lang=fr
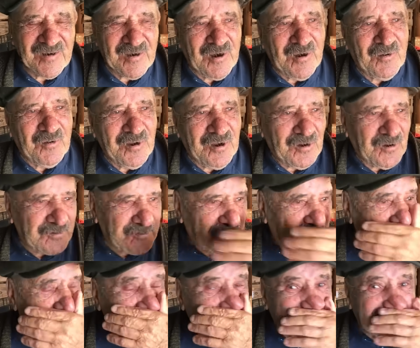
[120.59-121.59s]
Oh ouais,
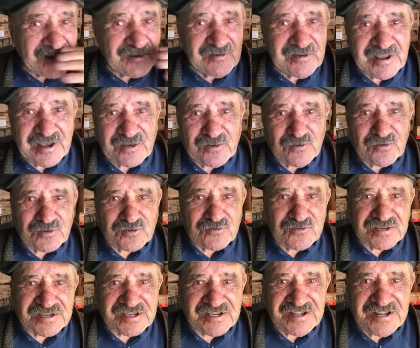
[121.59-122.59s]
aujourd'hui, si on écoute tout
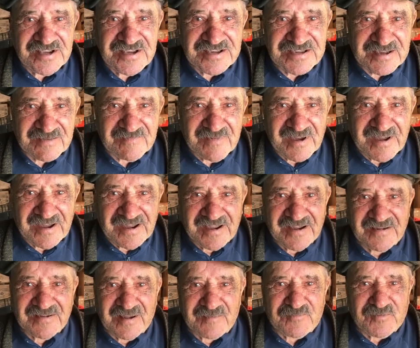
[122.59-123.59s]
ce qu'ils disent,
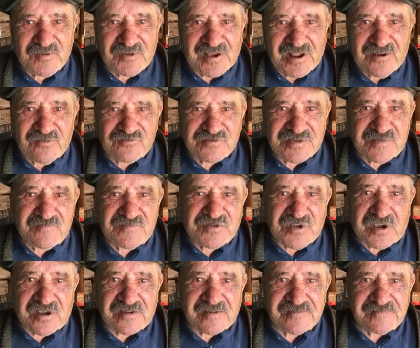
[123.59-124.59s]
ben, on n'a plus qu'à aller au
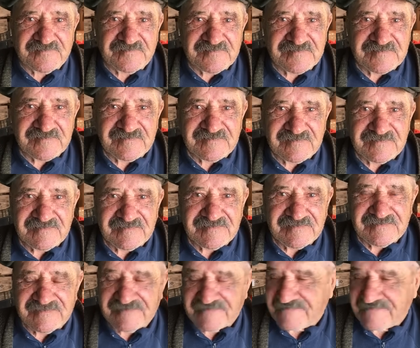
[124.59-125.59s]
cimetière. Ah,